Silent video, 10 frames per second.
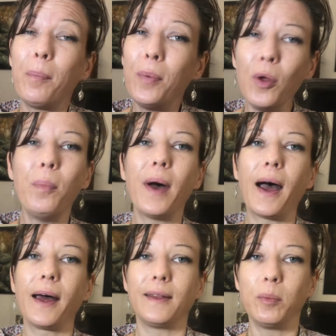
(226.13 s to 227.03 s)

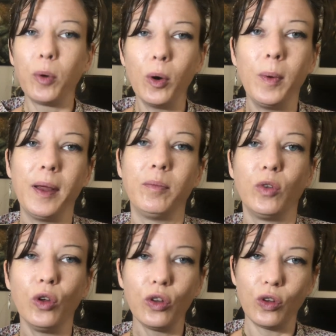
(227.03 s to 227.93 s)
plupart des
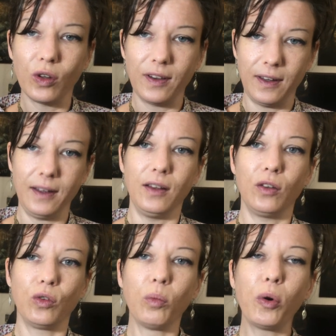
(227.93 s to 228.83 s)
problèmes de santé
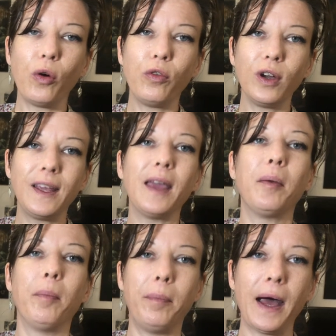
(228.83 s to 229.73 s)
sont
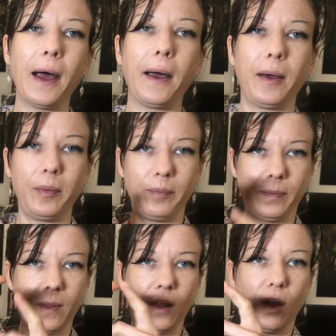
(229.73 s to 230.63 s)
provoqués par
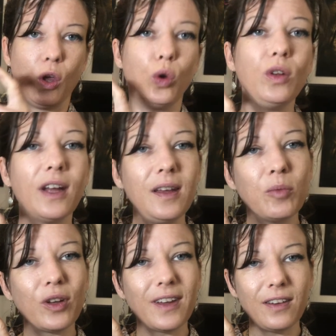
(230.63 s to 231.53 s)
une
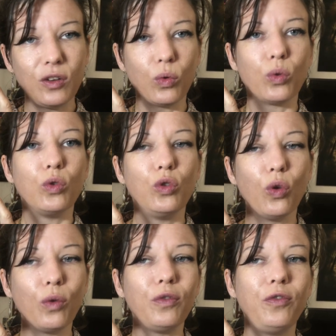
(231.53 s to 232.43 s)
alimentation
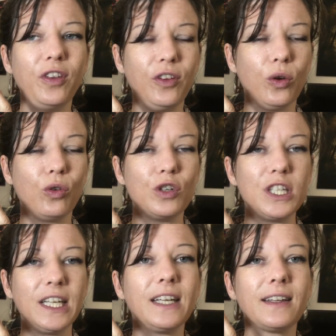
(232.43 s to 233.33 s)
non
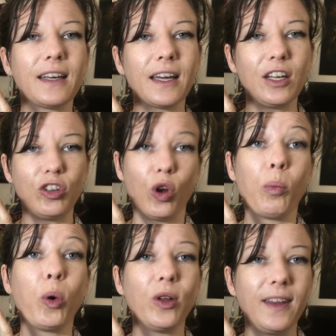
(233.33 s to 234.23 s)
physiologique très riche en
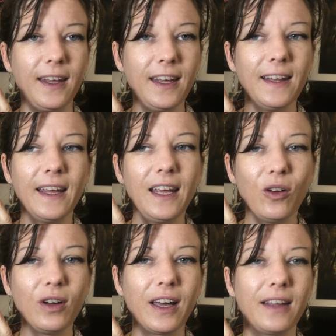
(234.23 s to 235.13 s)
protéines et
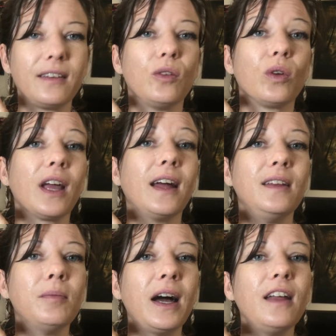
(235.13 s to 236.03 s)
en graisse, donc
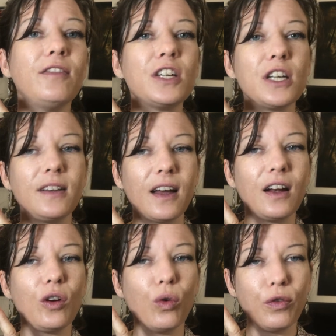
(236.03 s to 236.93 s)
animales et
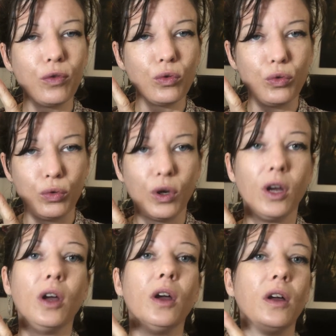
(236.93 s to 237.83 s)
végétales confondues,
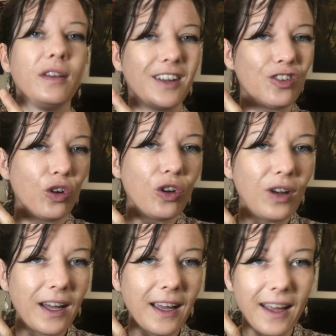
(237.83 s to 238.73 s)
sachant que
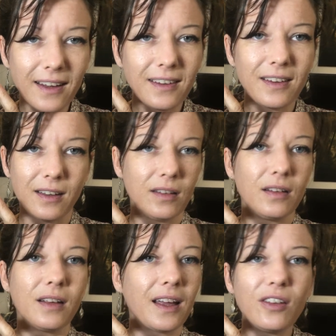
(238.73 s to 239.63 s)
la graisse
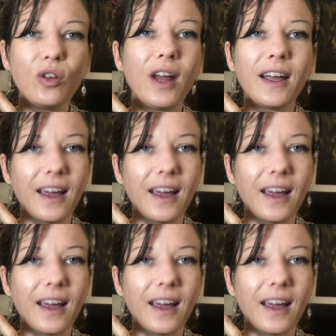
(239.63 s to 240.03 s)
reste de la